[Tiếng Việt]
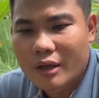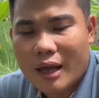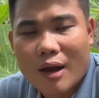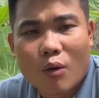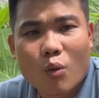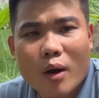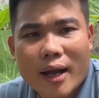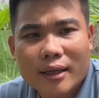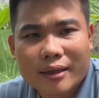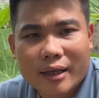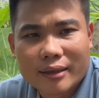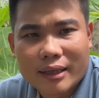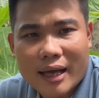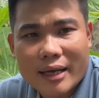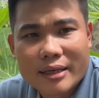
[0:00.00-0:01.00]
hào quang
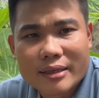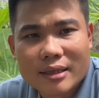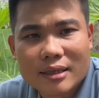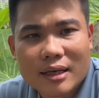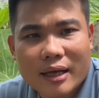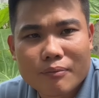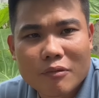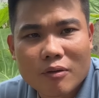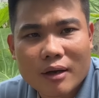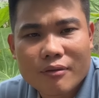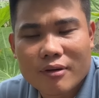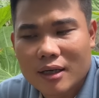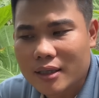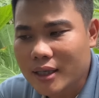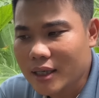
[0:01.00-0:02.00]
tiền tài chỉ là một cái
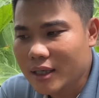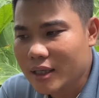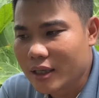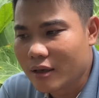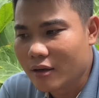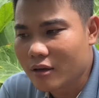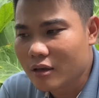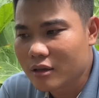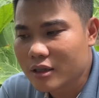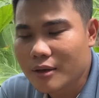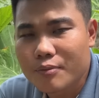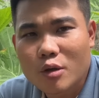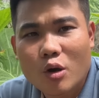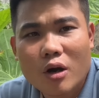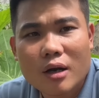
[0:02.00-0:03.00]
vật chất gì đó nó
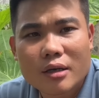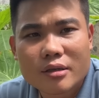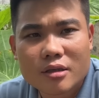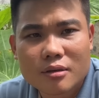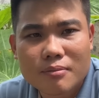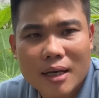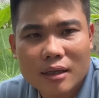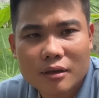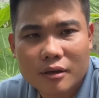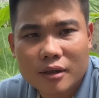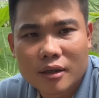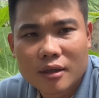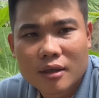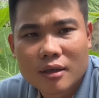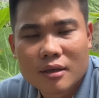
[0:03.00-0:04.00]
chớp nhón ở trước mắt thôi
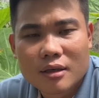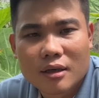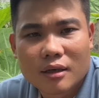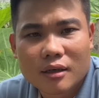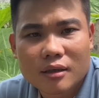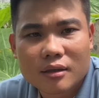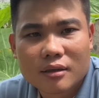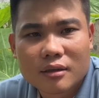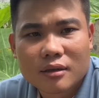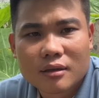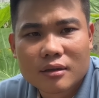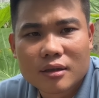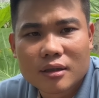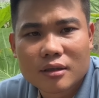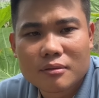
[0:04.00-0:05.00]
đó
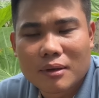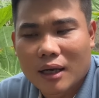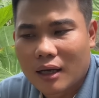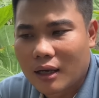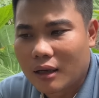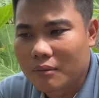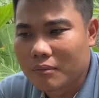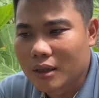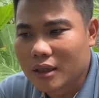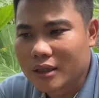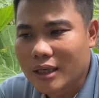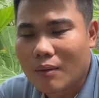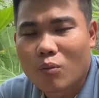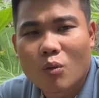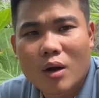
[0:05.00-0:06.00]
chứ mà mình
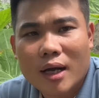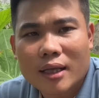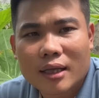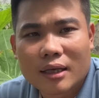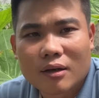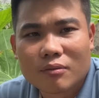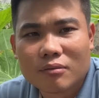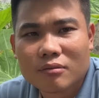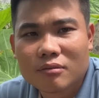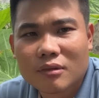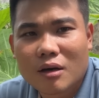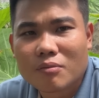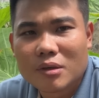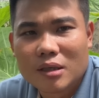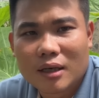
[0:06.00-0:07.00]
chậm quá thì cũng
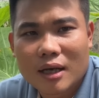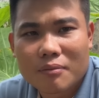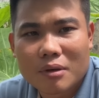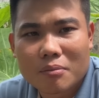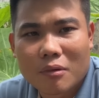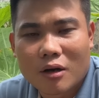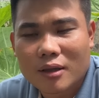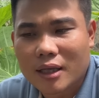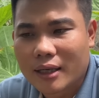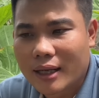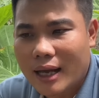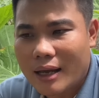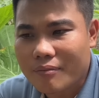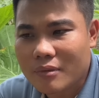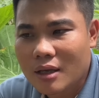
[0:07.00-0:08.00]
không được ha mình bỏ tình
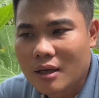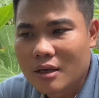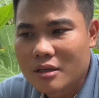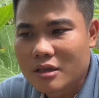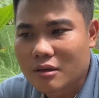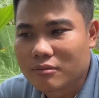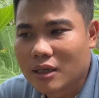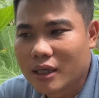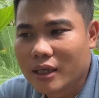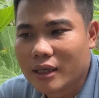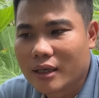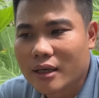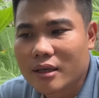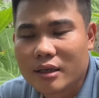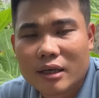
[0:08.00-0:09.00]
cảm trong
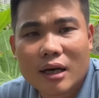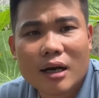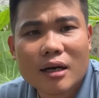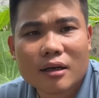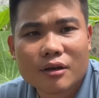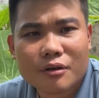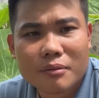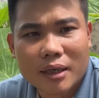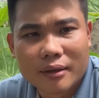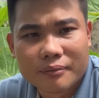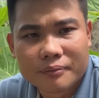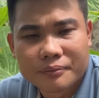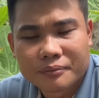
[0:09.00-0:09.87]
khi cái người ơn của mình